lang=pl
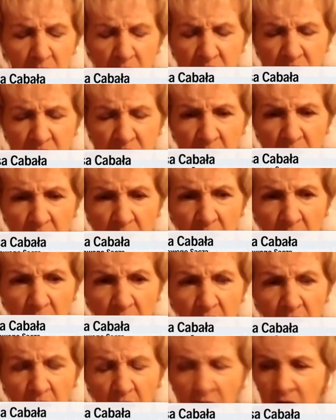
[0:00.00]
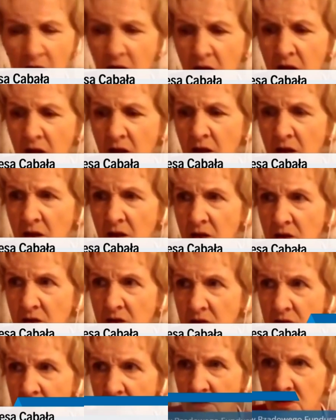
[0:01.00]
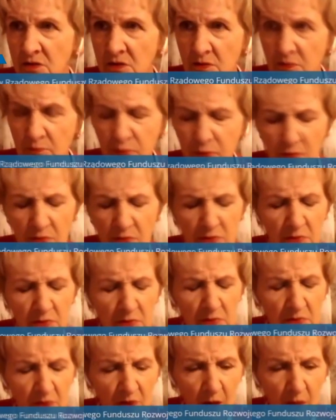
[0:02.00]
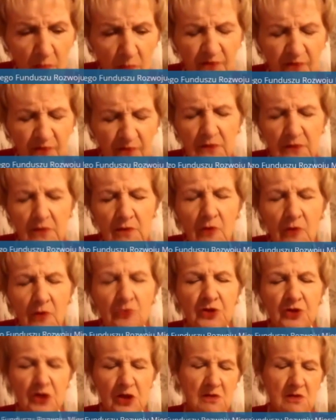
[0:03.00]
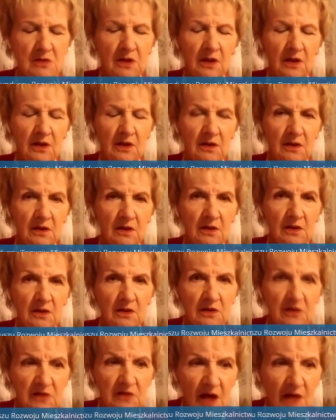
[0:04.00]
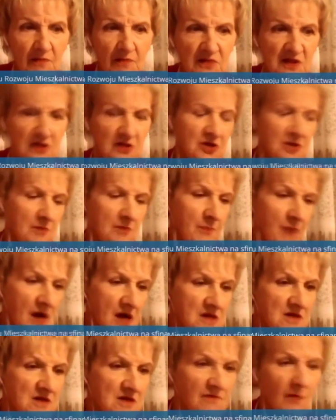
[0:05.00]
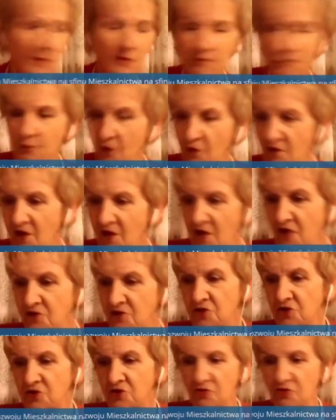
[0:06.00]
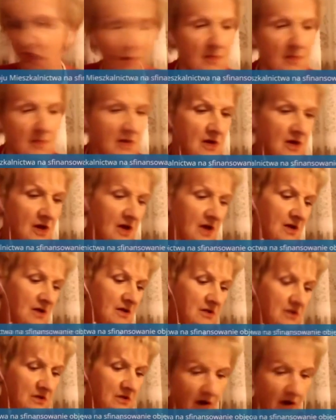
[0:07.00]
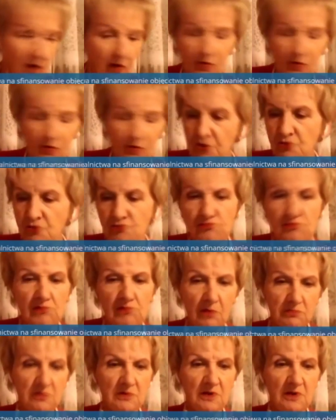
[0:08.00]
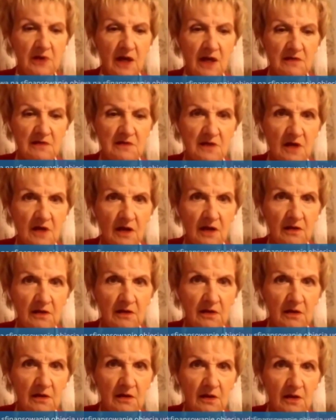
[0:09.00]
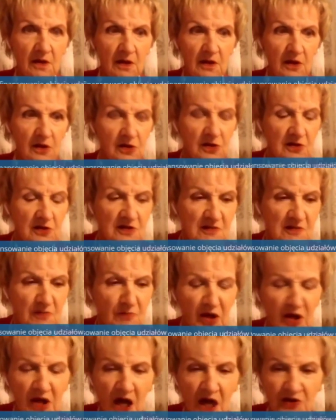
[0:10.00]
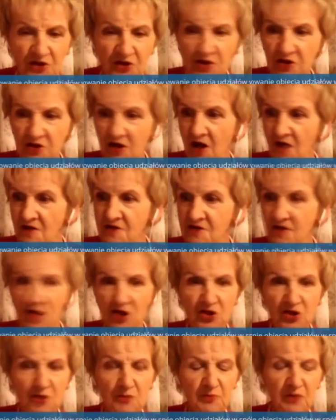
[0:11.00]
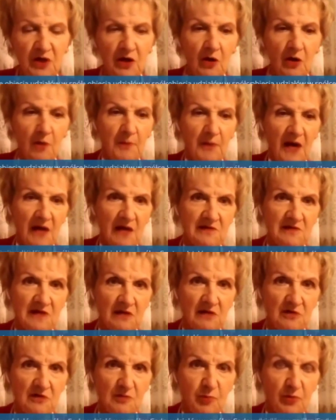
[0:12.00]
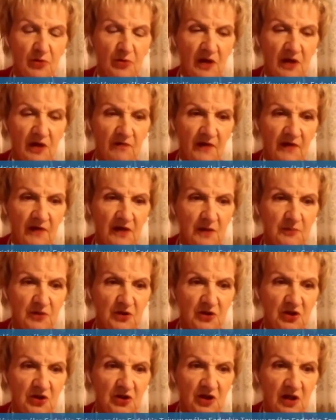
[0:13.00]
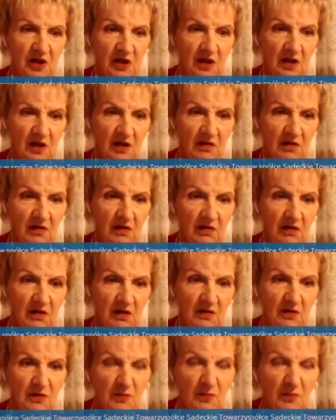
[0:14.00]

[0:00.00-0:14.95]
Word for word: jest teren e, e, domów jednorodzinnych. I tam chcecie Państwo wprowadzić domy e, o kilku kondygnacjach. zmieniacie teraz na szybkiego plan zagospodarowania przestrzennego. No